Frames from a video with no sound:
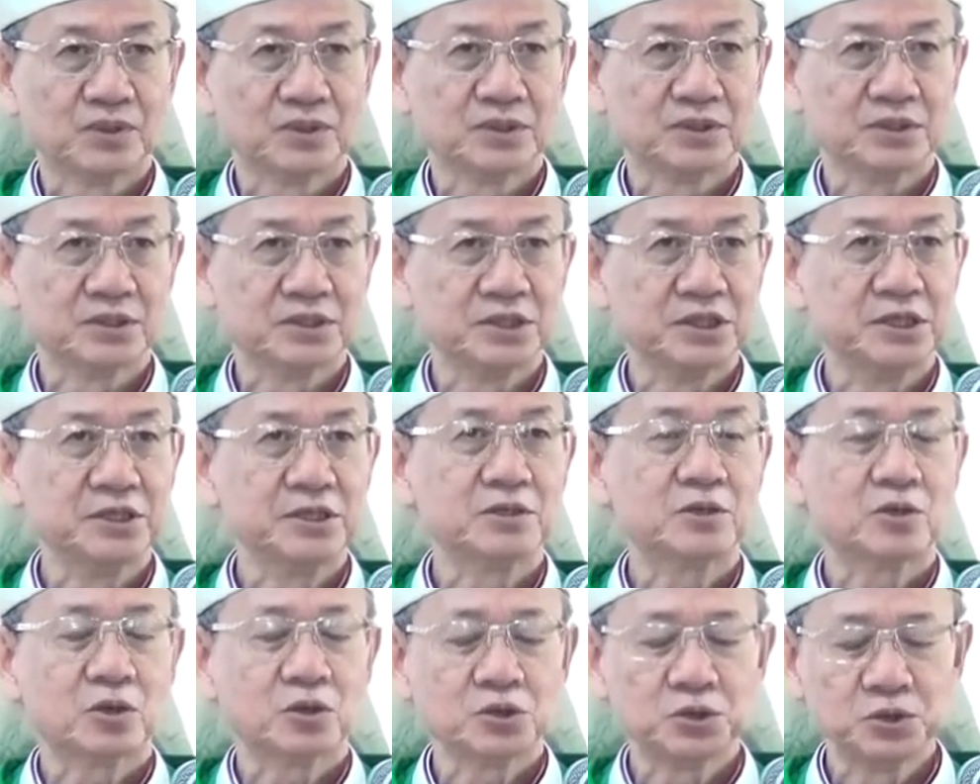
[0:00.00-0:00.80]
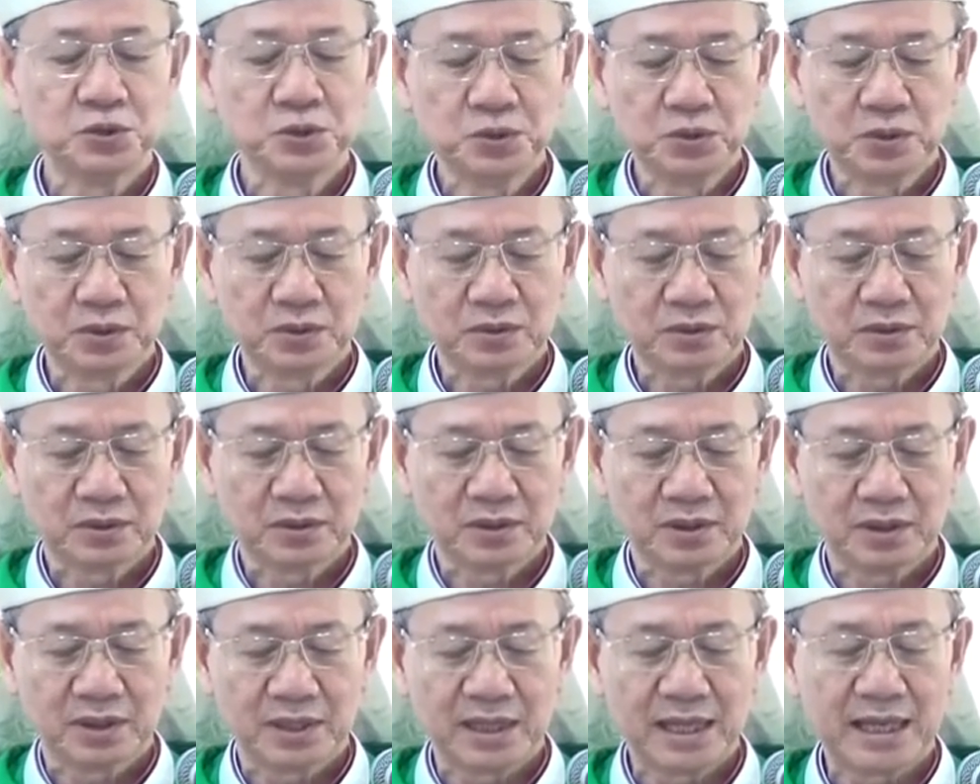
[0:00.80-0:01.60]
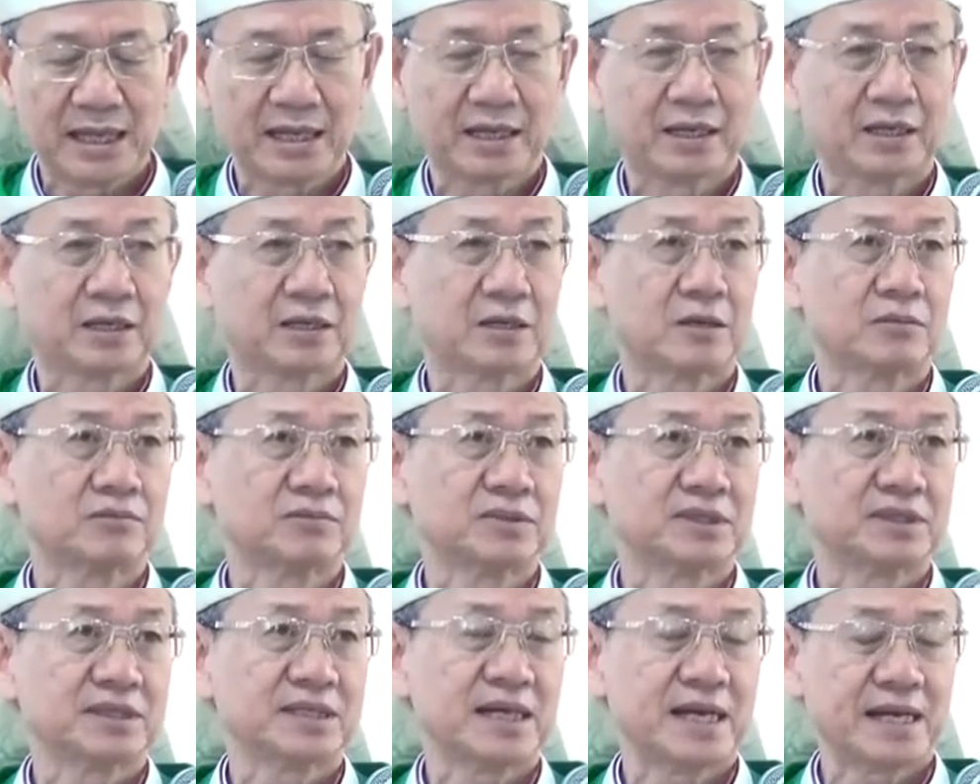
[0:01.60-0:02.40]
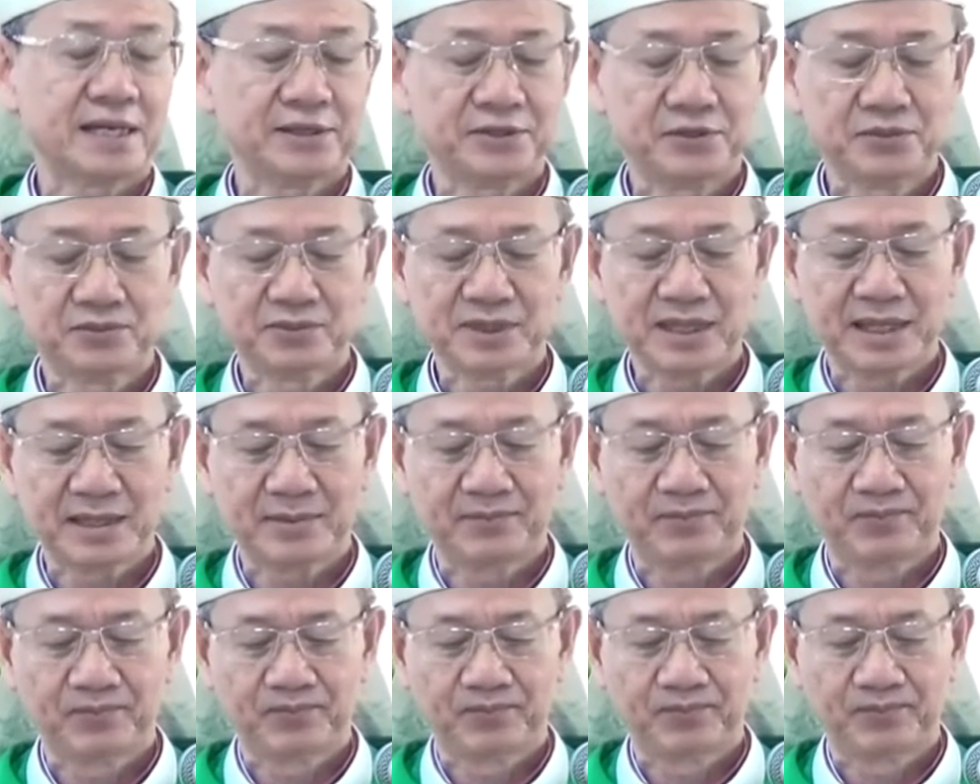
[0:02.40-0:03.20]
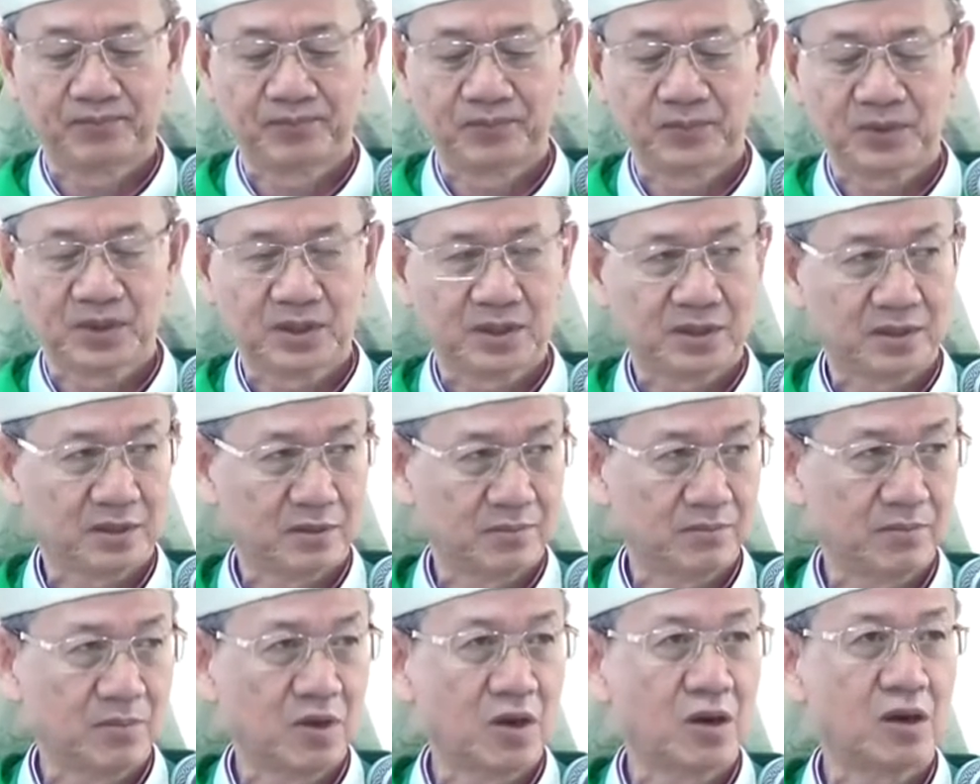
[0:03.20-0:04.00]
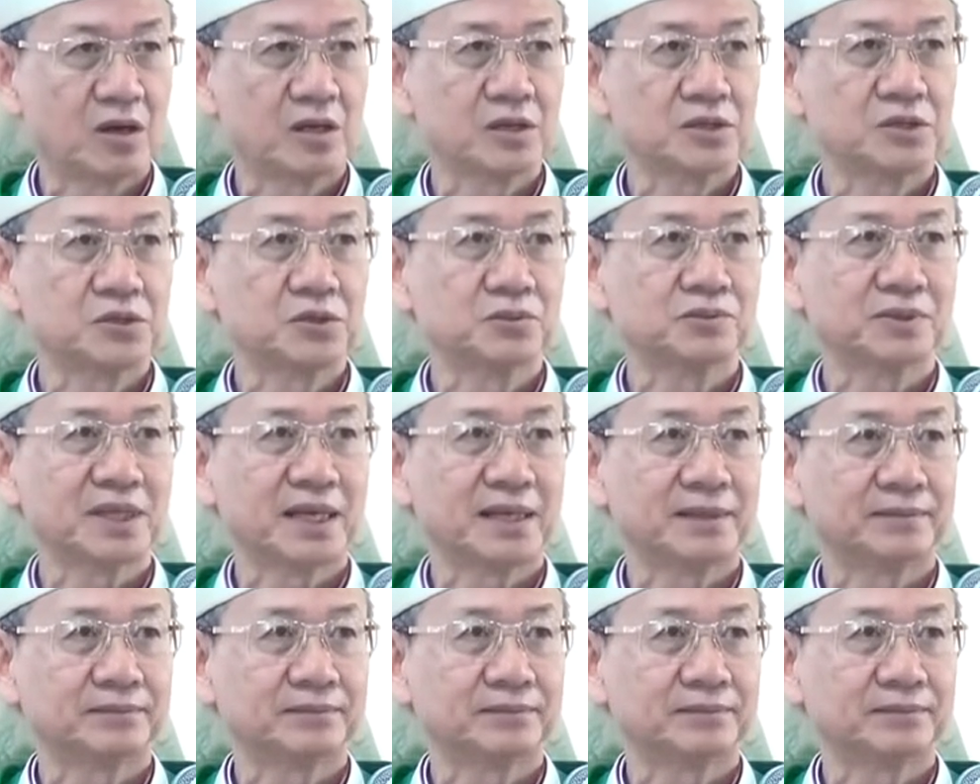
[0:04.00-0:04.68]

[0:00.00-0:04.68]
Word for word: chỉ có chúa là không xa chúng ta không bỏ chúng ta